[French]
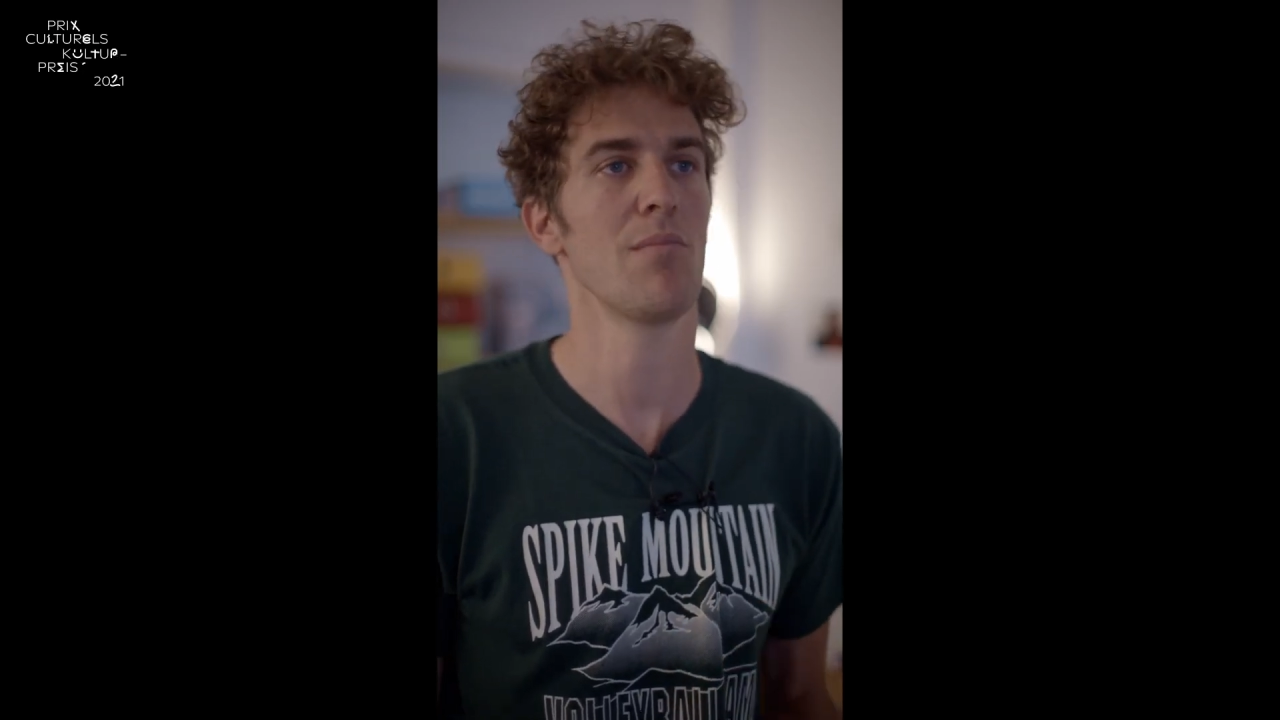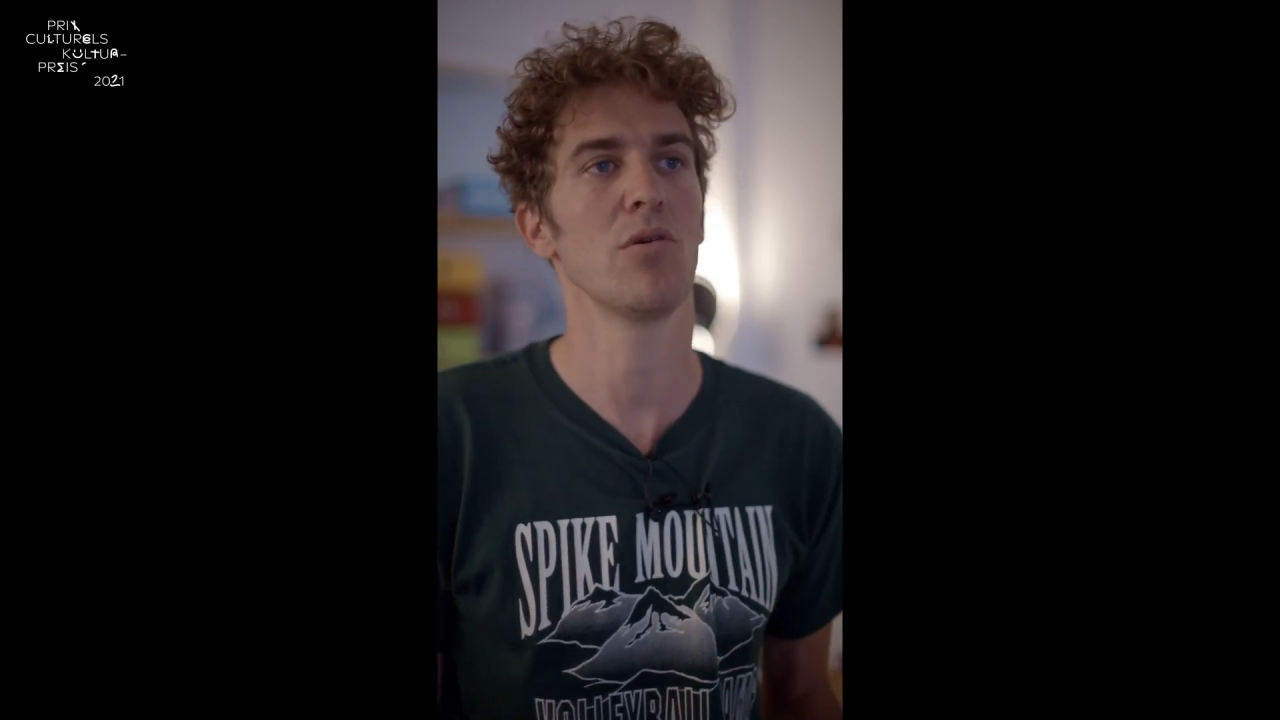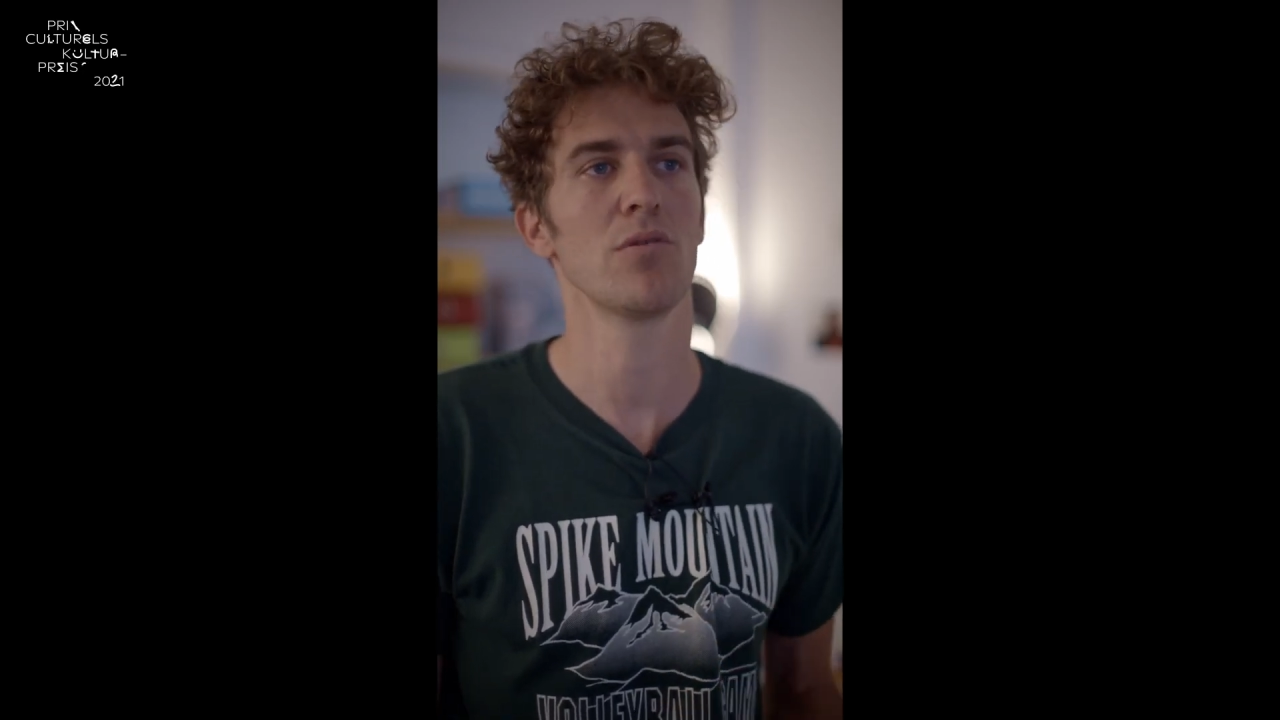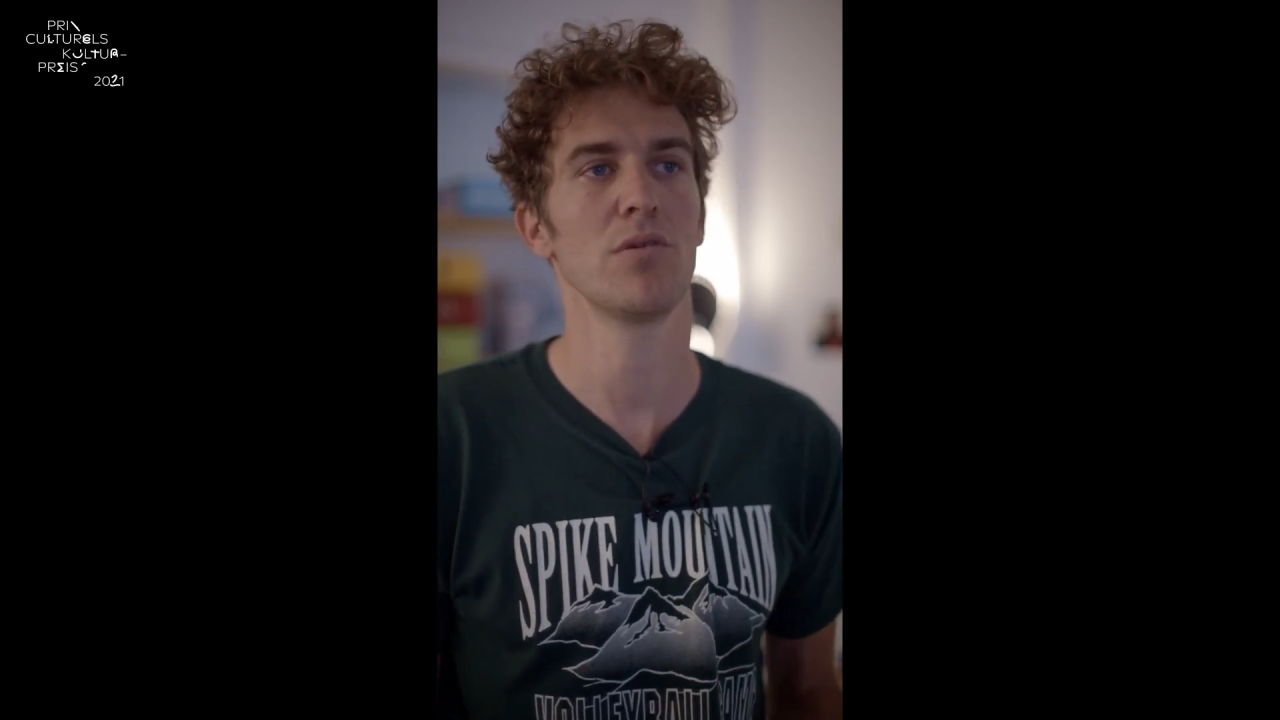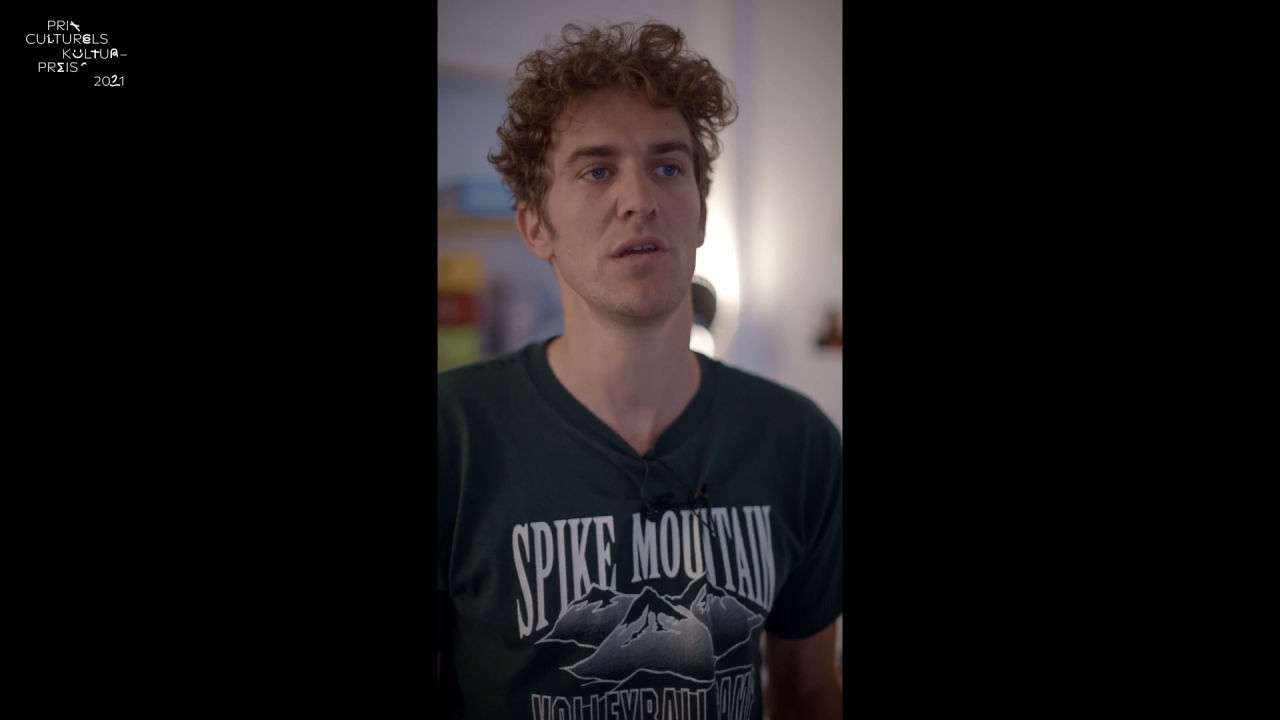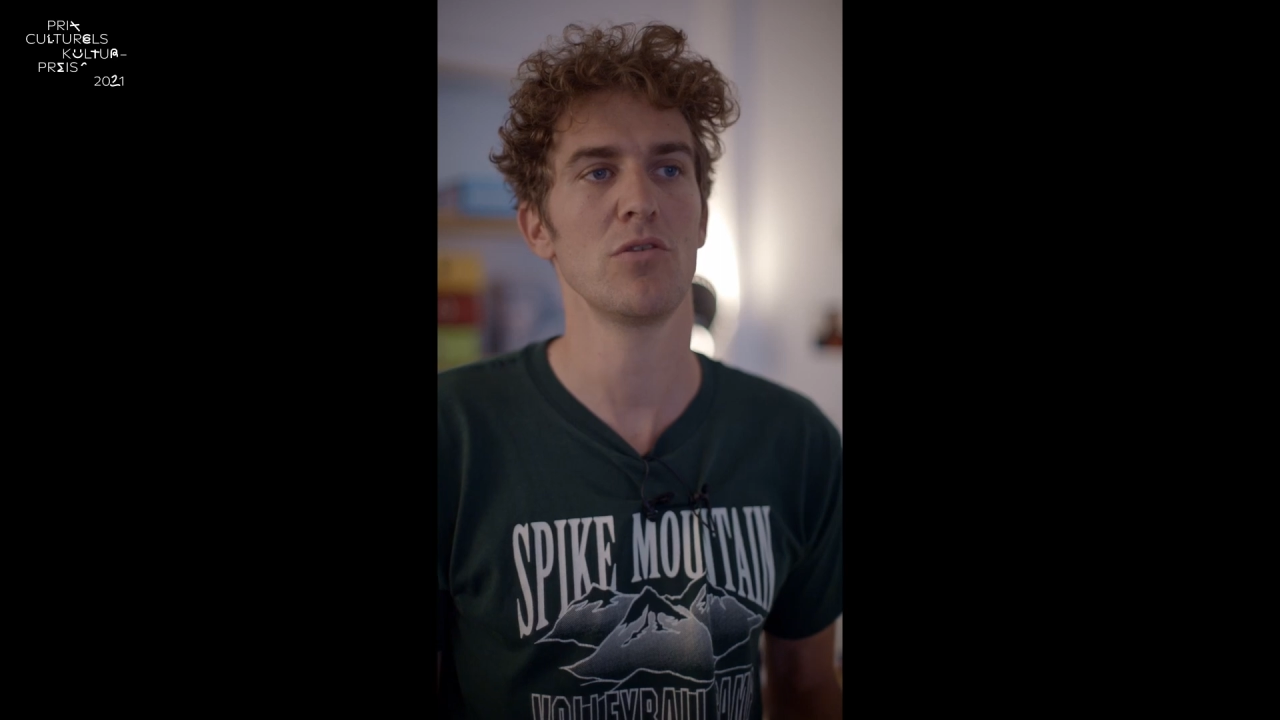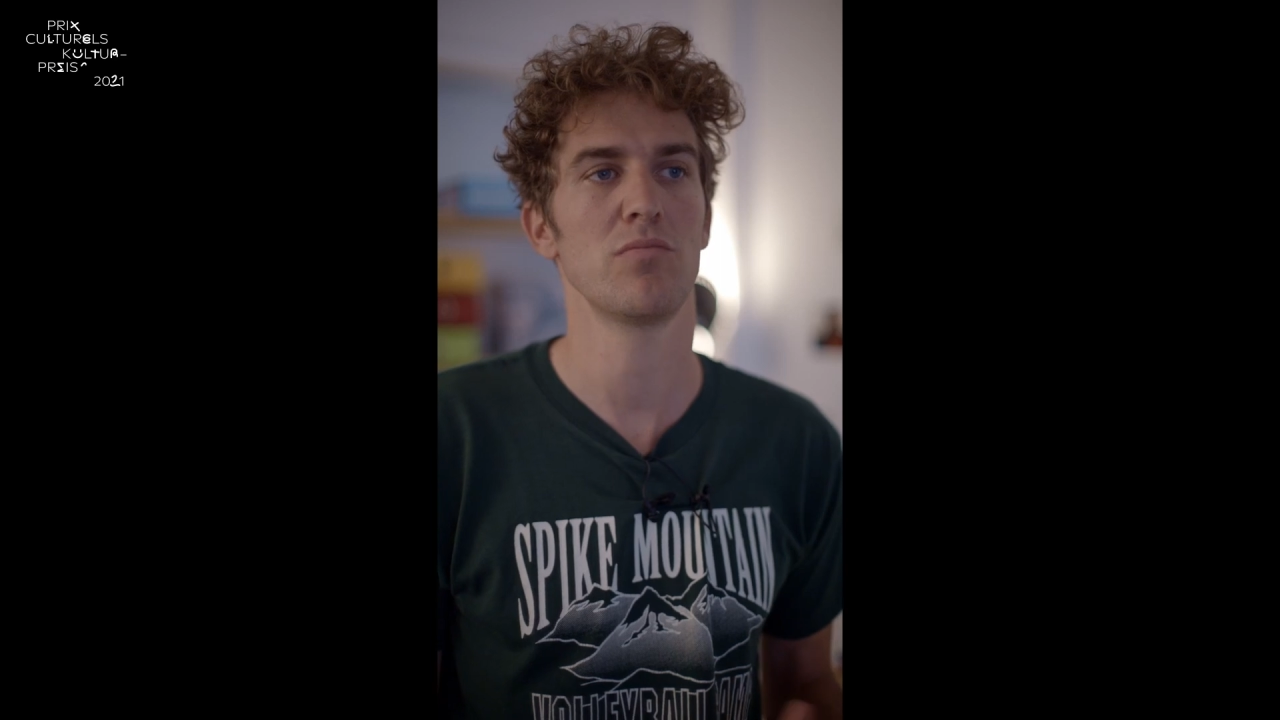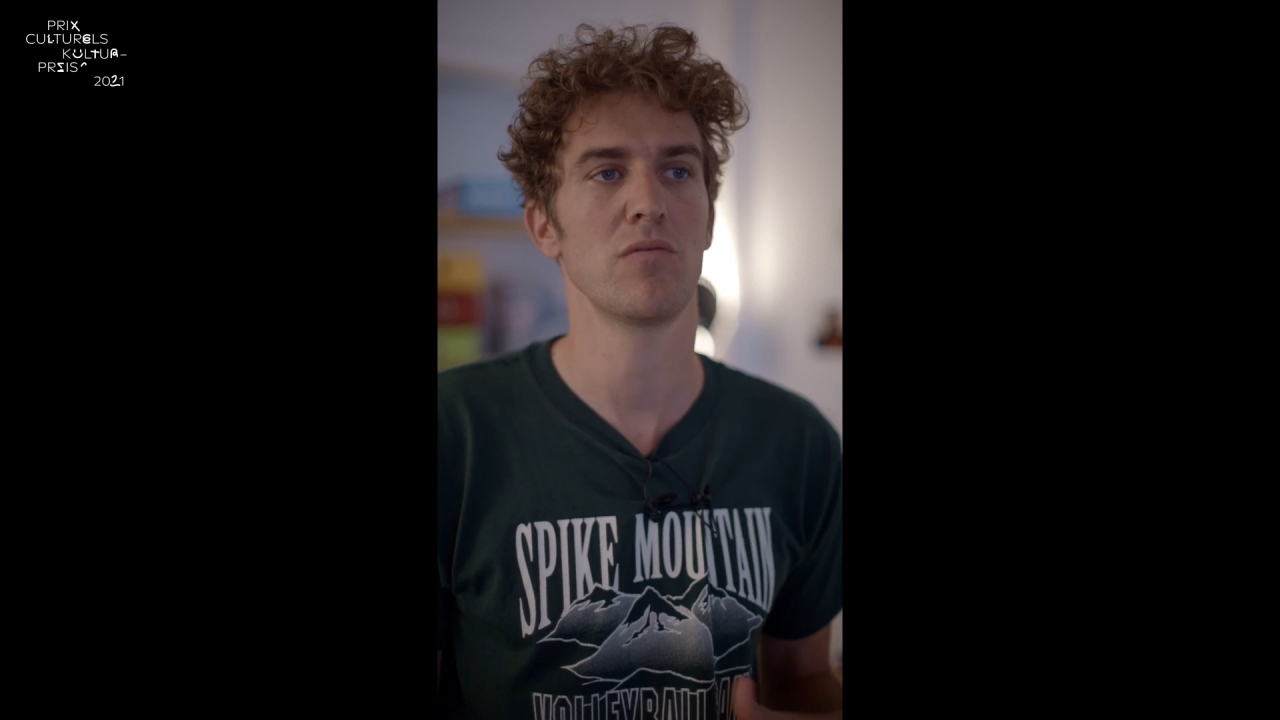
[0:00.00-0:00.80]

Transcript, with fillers: abandonner,